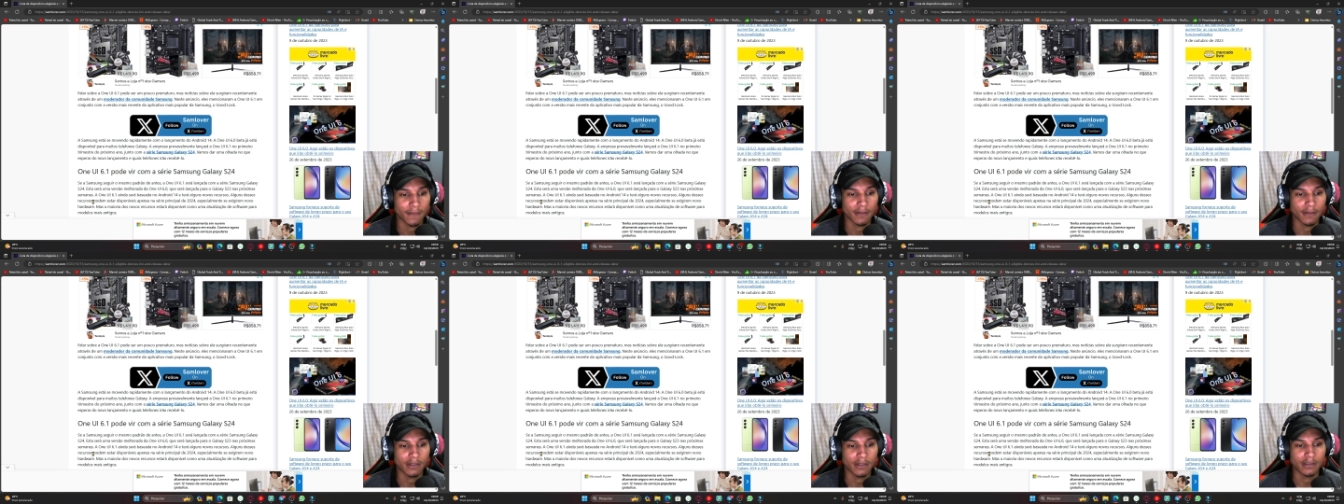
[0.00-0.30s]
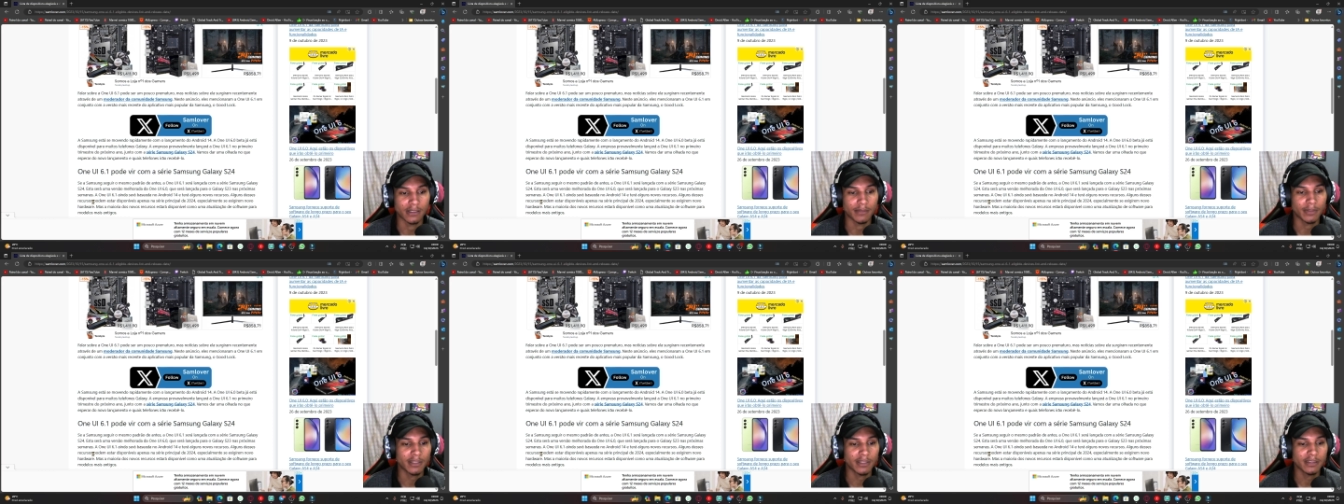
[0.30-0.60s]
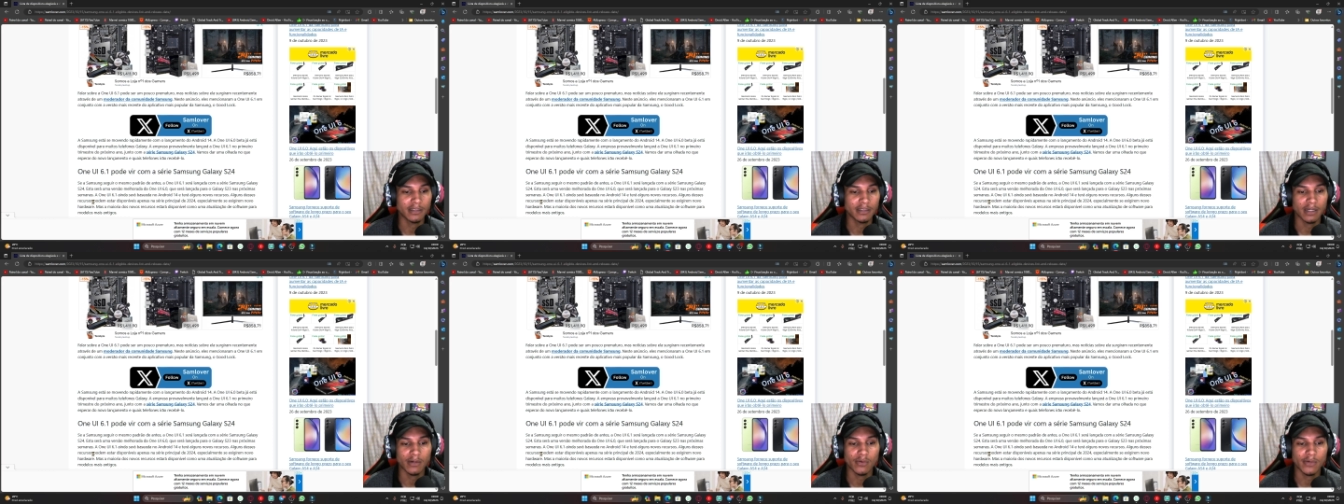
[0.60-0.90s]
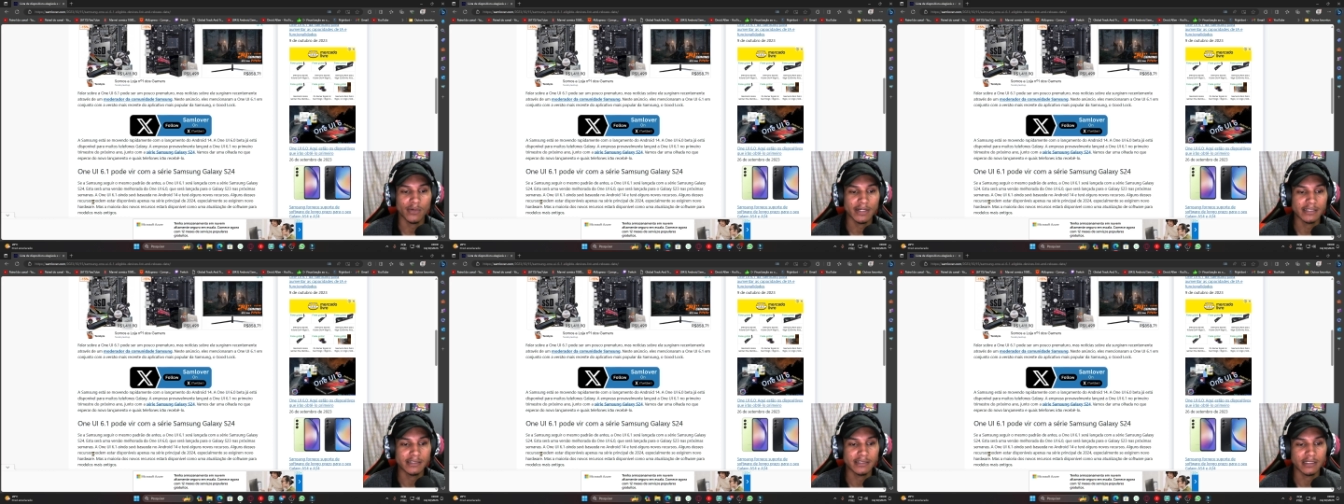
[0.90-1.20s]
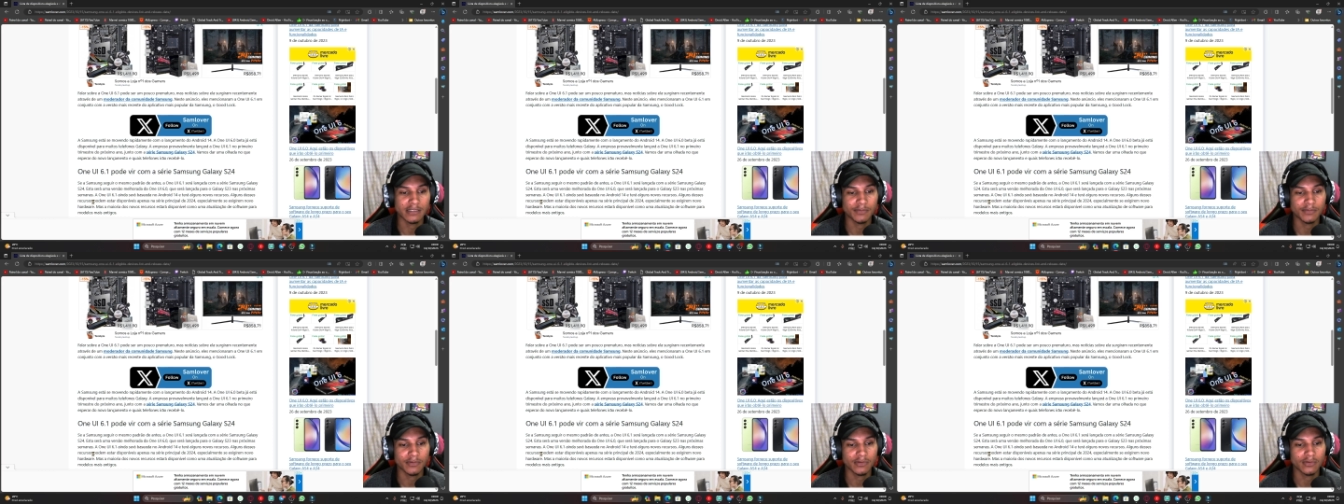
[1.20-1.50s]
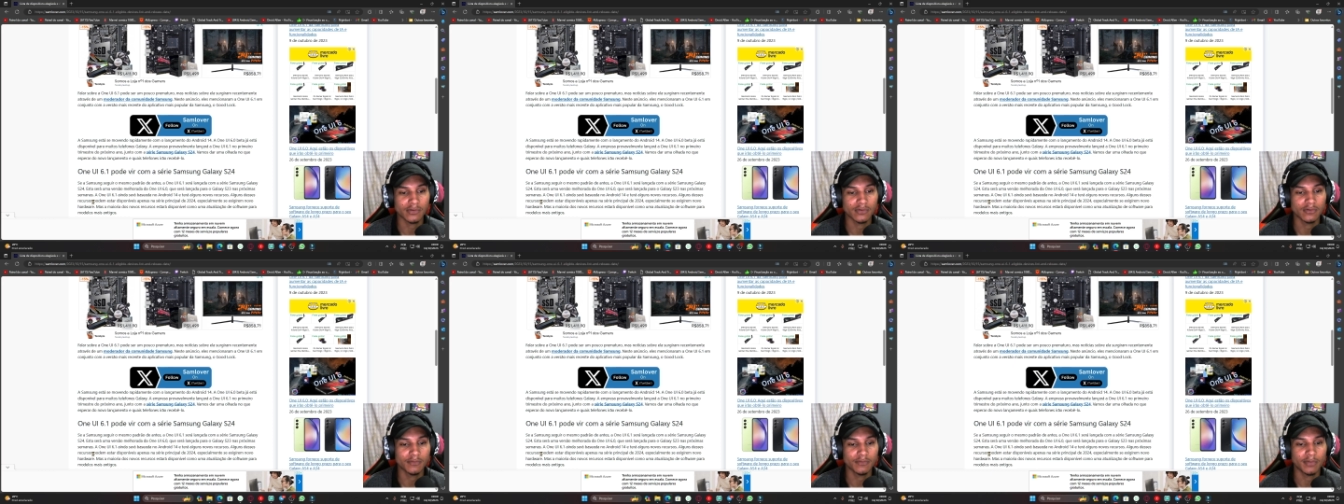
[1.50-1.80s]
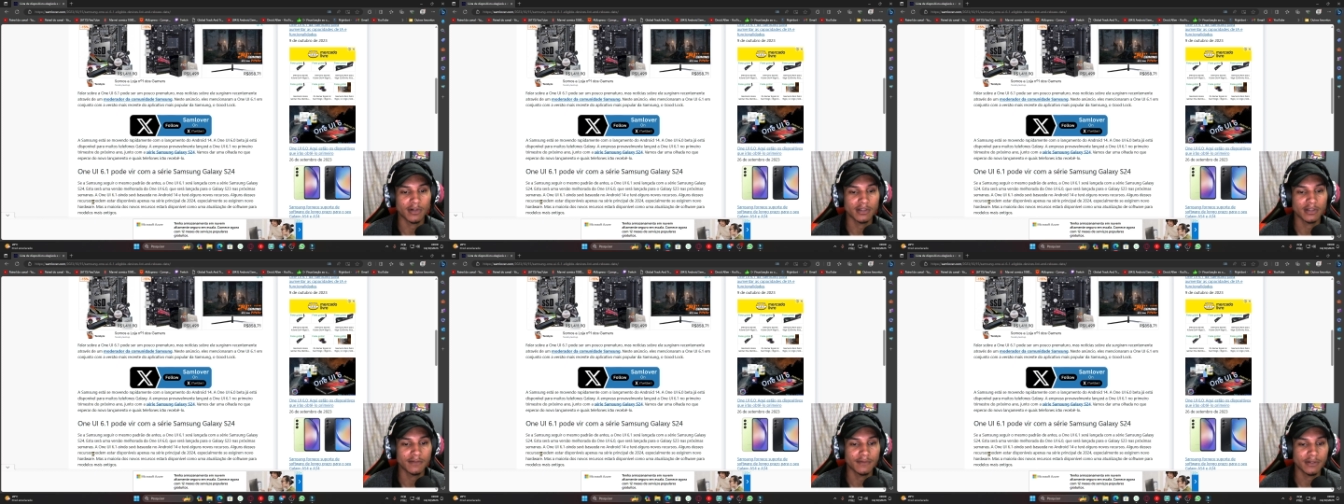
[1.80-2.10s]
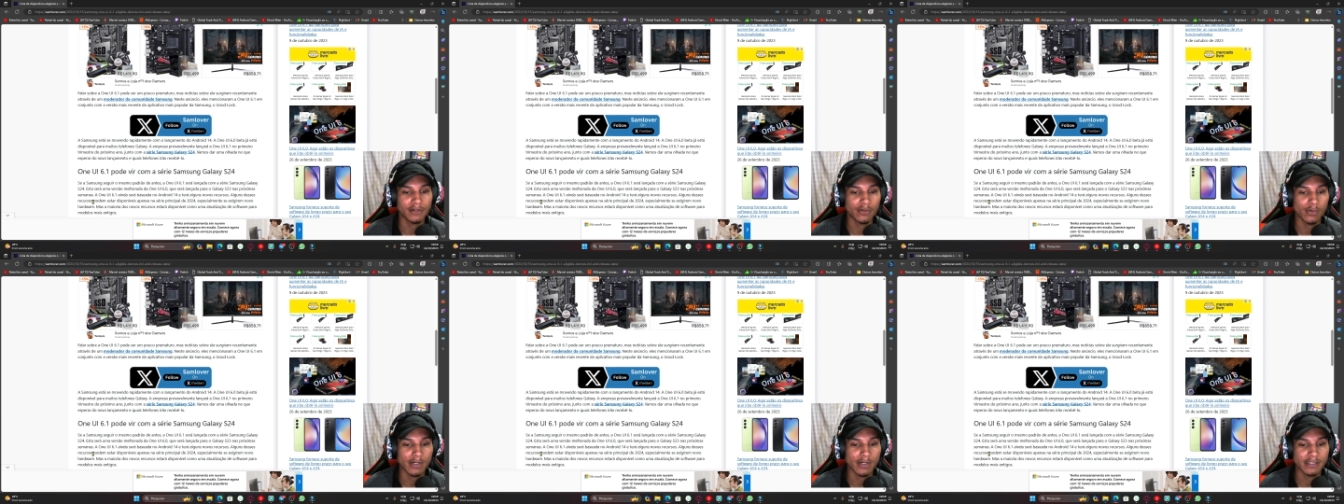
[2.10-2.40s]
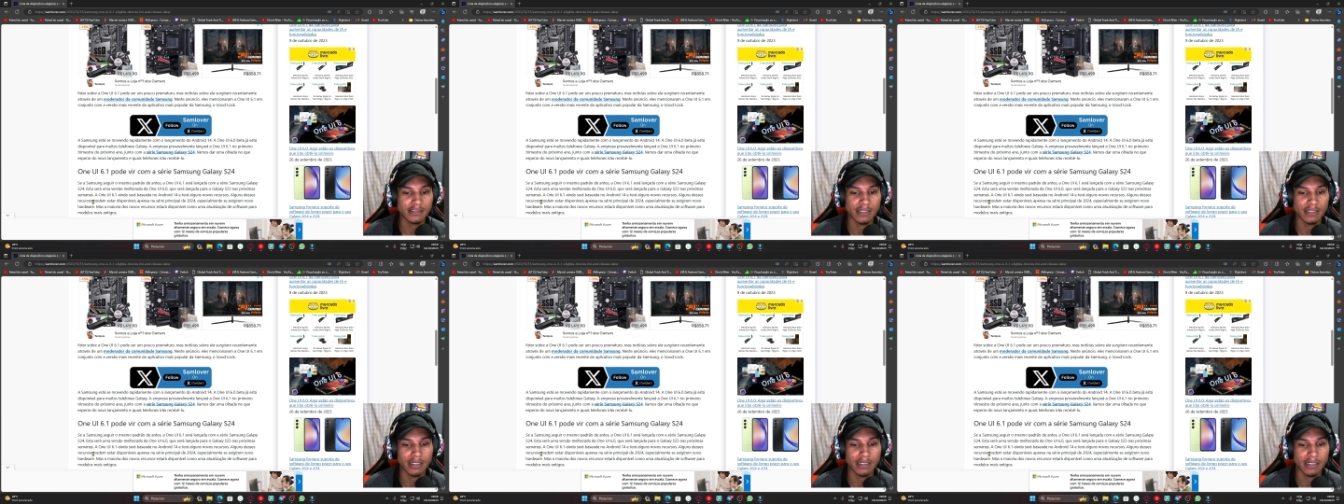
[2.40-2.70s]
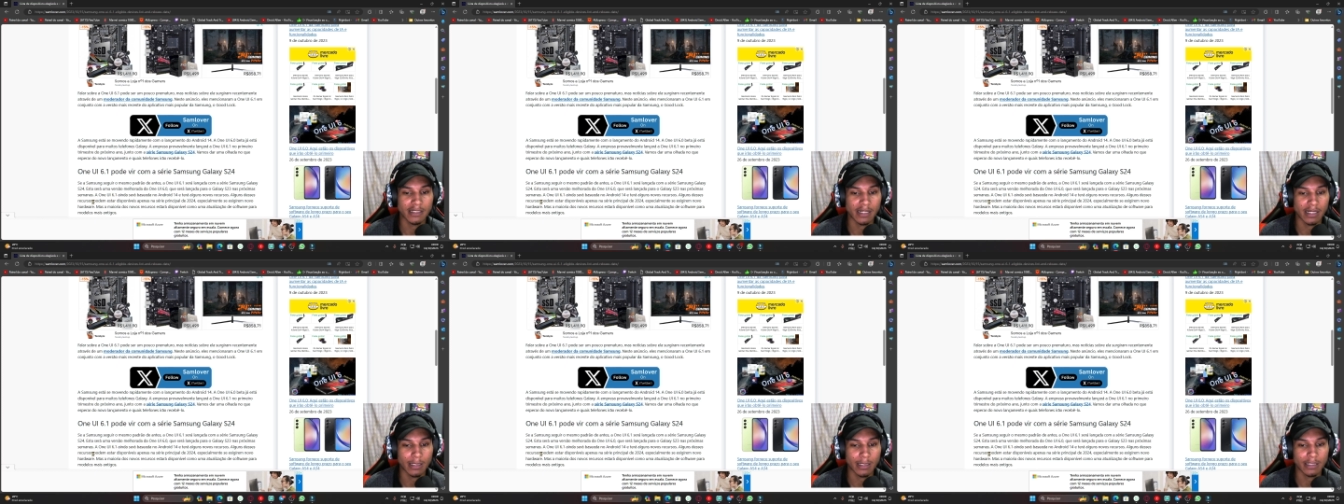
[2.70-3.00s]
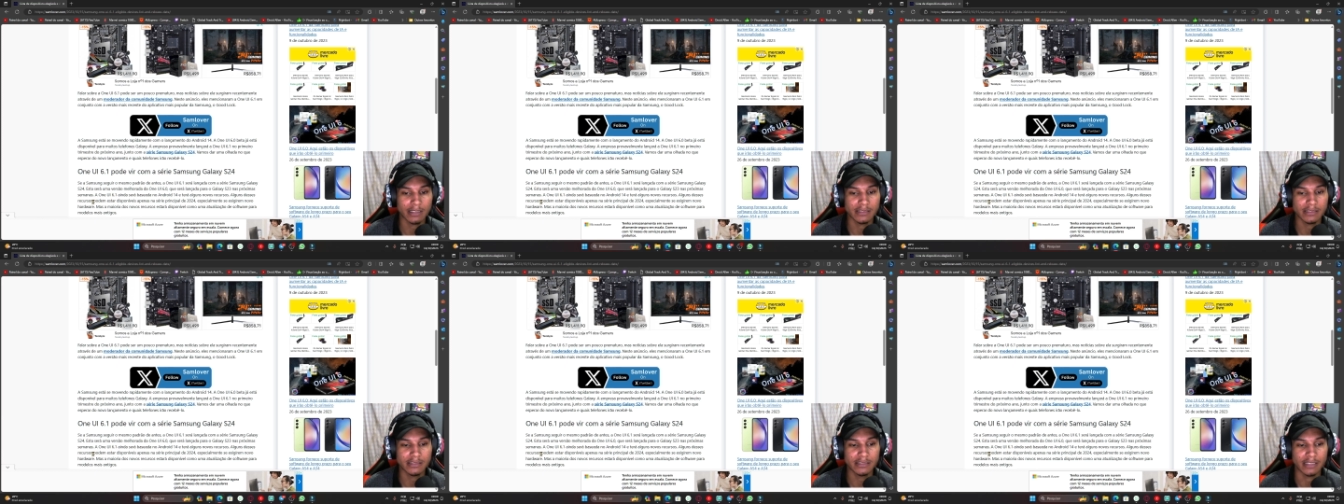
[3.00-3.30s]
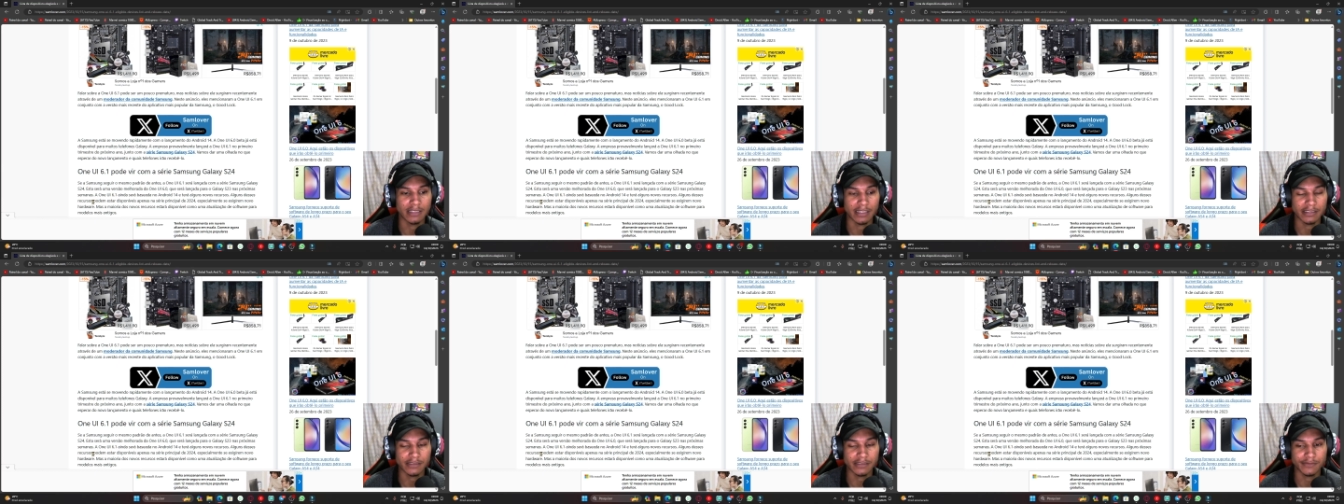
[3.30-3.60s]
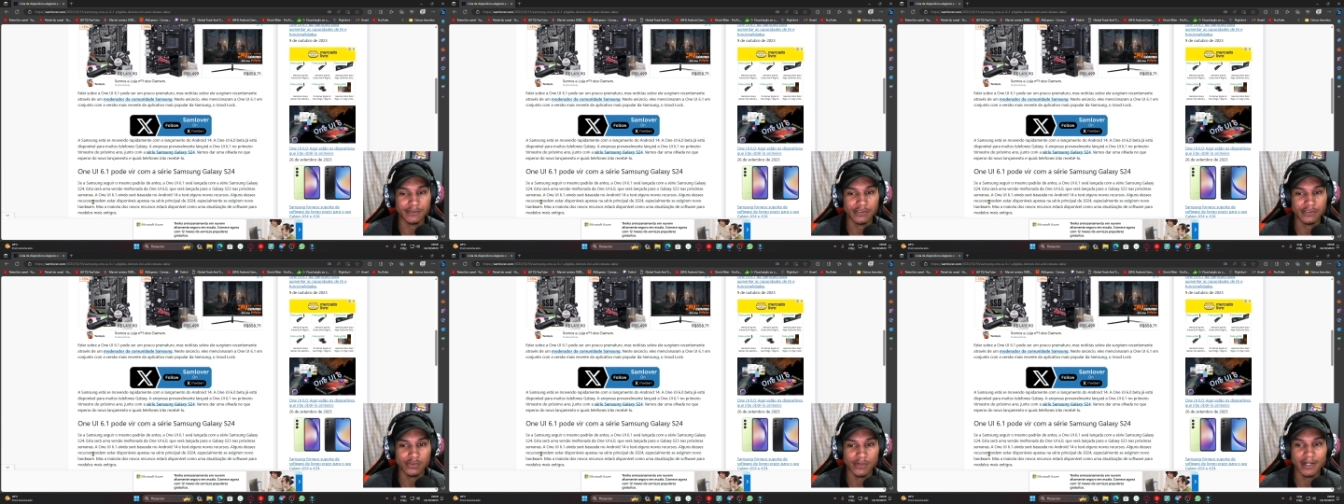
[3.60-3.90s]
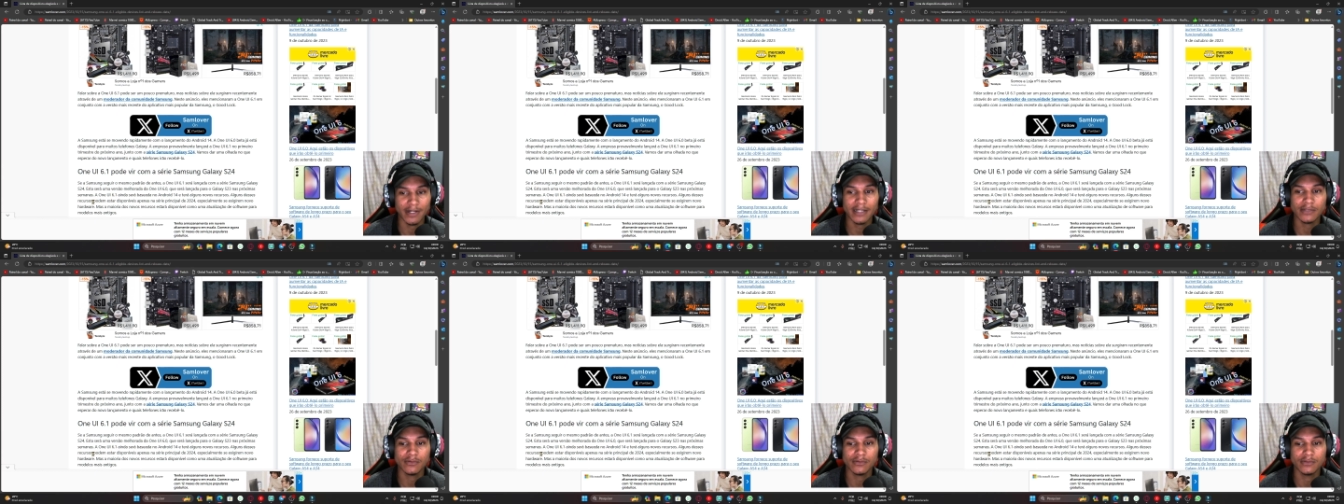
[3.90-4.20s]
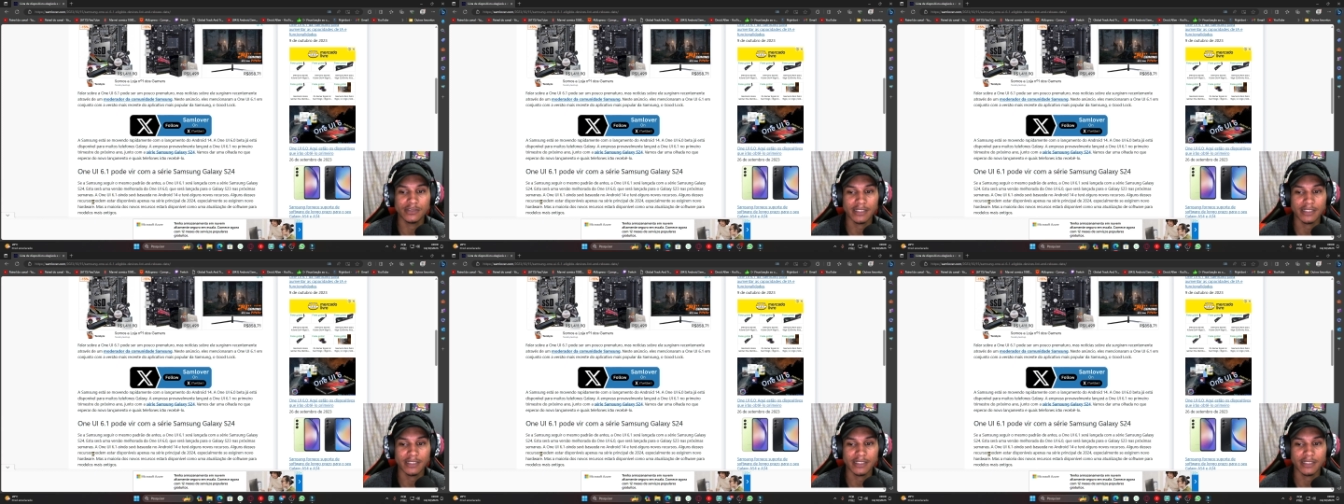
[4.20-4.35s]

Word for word: Lembrando que a OneWise 6.1 pode vir com a série Galaxy S24